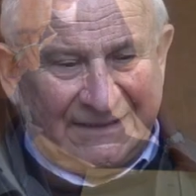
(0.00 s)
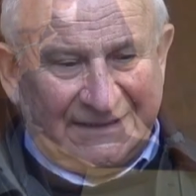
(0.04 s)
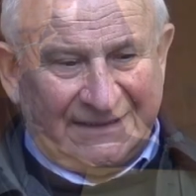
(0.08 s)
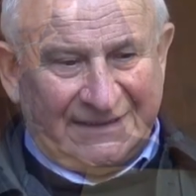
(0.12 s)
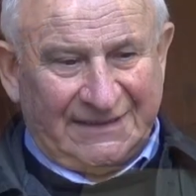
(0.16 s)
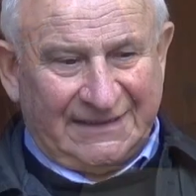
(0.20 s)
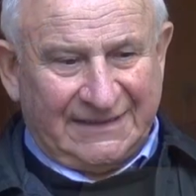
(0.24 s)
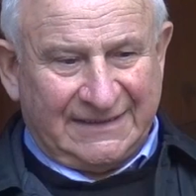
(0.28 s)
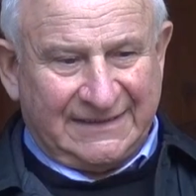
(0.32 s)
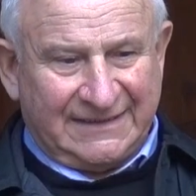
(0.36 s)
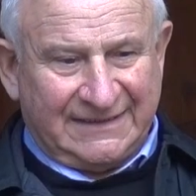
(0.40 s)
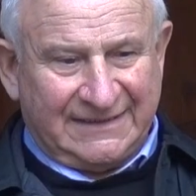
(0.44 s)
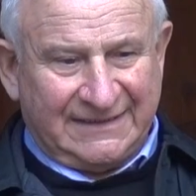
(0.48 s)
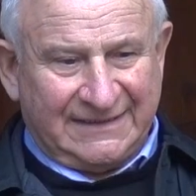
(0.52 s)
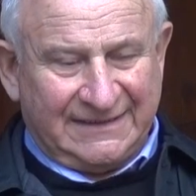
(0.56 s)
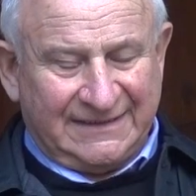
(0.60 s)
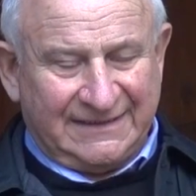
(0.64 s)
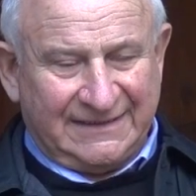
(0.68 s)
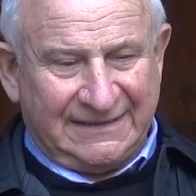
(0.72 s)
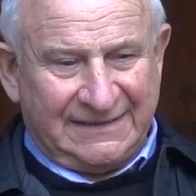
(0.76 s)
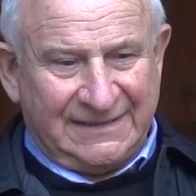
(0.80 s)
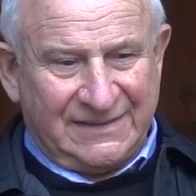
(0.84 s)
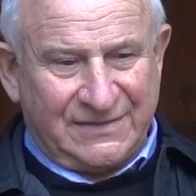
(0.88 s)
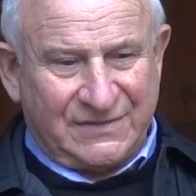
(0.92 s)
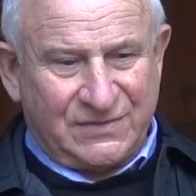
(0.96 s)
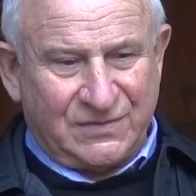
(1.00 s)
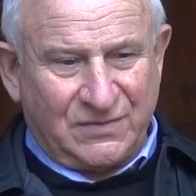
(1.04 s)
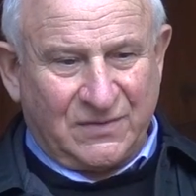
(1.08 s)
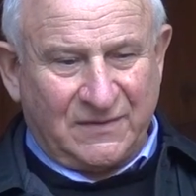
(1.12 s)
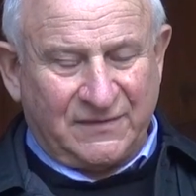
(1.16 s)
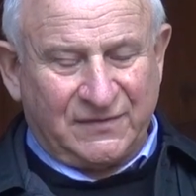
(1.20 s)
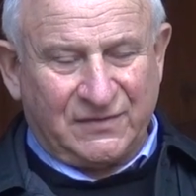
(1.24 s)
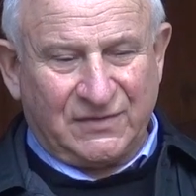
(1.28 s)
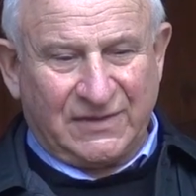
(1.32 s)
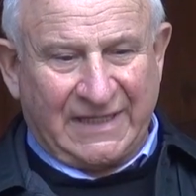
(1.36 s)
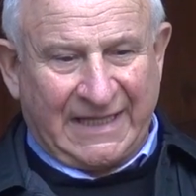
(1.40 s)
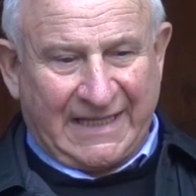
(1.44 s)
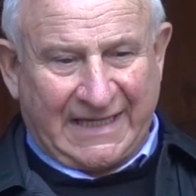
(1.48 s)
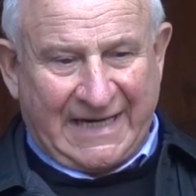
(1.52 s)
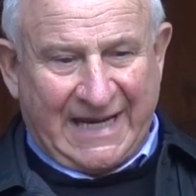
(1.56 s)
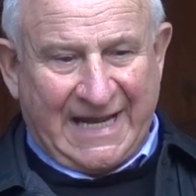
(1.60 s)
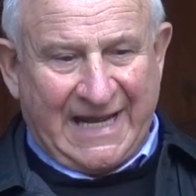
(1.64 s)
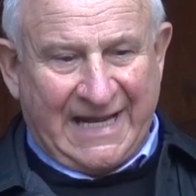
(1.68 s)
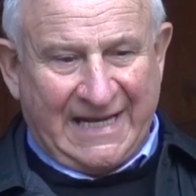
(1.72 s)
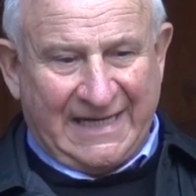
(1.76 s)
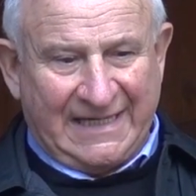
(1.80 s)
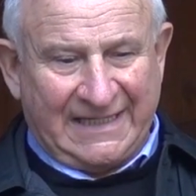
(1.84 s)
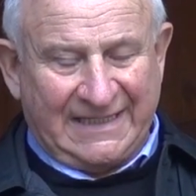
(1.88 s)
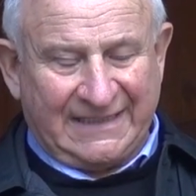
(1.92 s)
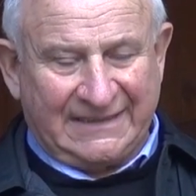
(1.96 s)
eh, il suo
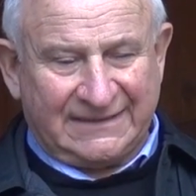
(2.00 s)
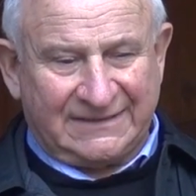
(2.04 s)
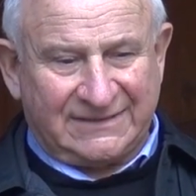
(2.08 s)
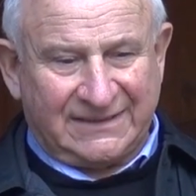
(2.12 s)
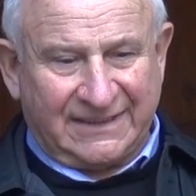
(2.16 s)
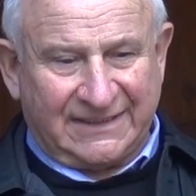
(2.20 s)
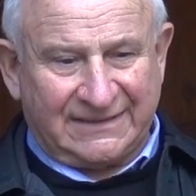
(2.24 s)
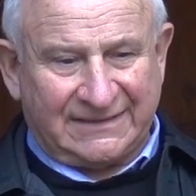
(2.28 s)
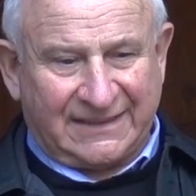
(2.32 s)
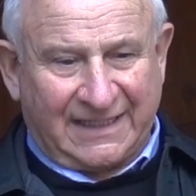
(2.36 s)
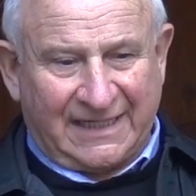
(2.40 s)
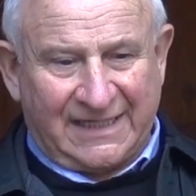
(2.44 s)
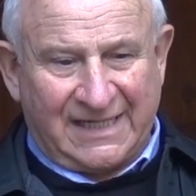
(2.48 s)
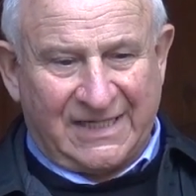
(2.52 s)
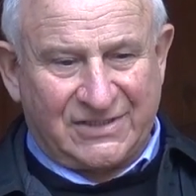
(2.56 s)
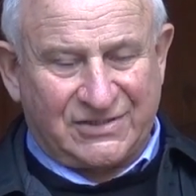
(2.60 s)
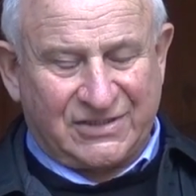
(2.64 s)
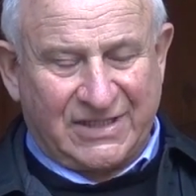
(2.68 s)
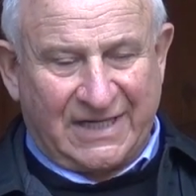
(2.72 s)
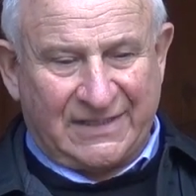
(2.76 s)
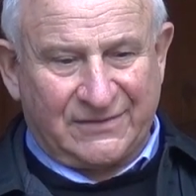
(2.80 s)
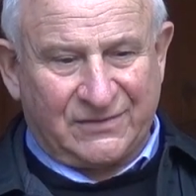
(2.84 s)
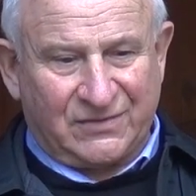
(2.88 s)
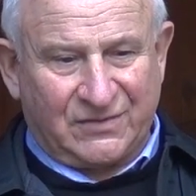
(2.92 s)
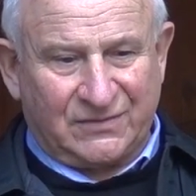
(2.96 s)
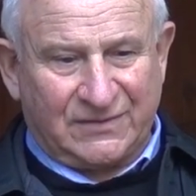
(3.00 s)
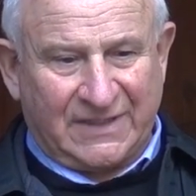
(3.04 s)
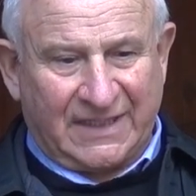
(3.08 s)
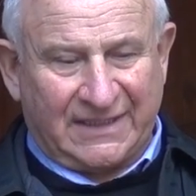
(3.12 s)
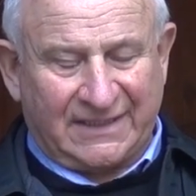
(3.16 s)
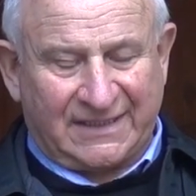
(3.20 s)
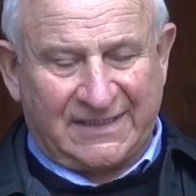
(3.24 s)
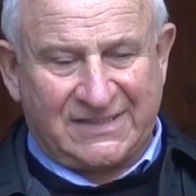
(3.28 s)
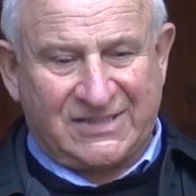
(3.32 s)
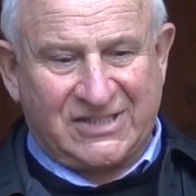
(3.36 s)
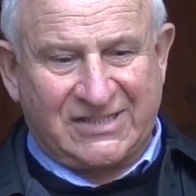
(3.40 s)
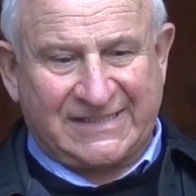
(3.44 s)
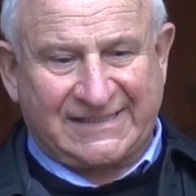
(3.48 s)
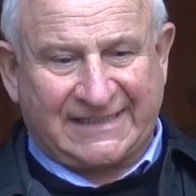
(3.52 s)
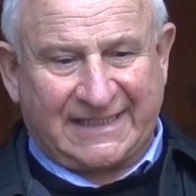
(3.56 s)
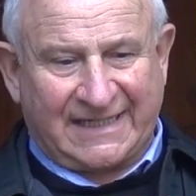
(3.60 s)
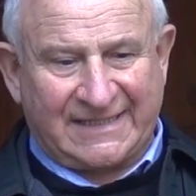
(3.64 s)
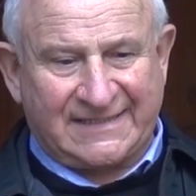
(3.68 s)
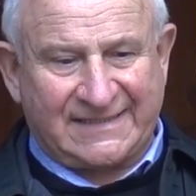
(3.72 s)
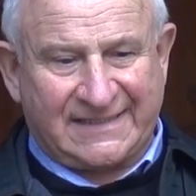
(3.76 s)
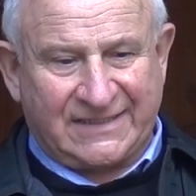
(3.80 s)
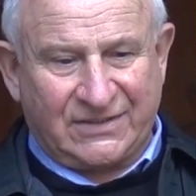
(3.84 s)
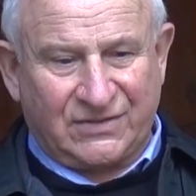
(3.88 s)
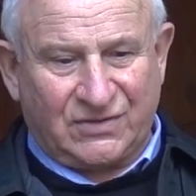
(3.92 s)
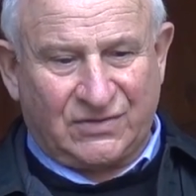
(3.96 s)
funerale, eccetera, lasciando una
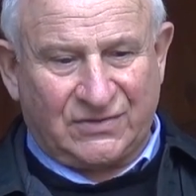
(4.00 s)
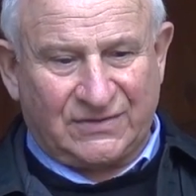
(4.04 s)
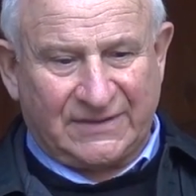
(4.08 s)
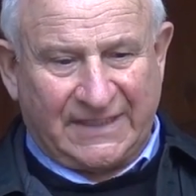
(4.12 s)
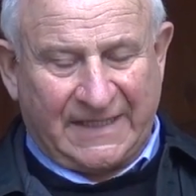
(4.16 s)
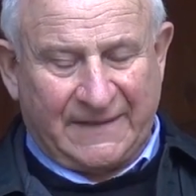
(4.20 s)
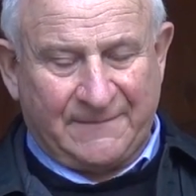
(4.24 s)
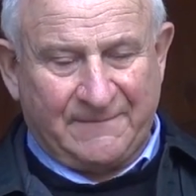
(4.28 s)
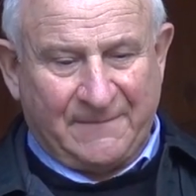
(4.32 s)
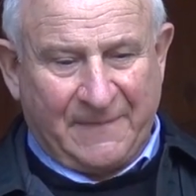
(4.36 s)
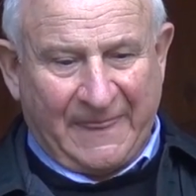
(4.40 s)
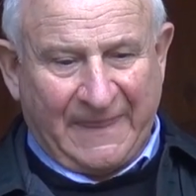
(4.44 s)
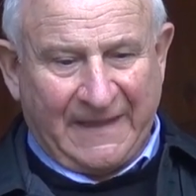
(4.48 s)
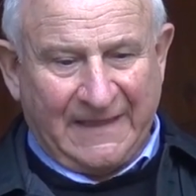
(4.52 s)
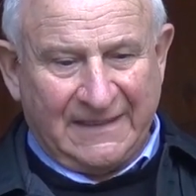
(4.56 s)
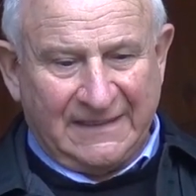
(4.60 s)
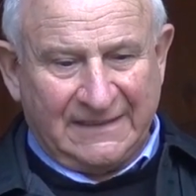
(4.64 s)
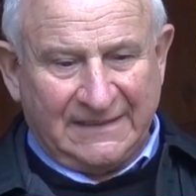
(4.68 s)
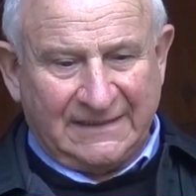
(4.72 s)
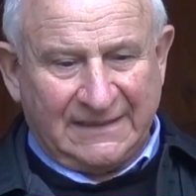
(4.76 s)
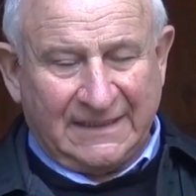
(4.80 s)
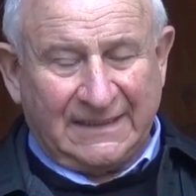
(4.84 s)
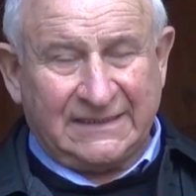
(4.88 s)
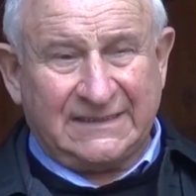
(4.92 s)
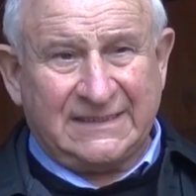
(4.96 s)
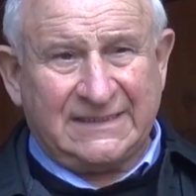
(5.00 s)
registrazione e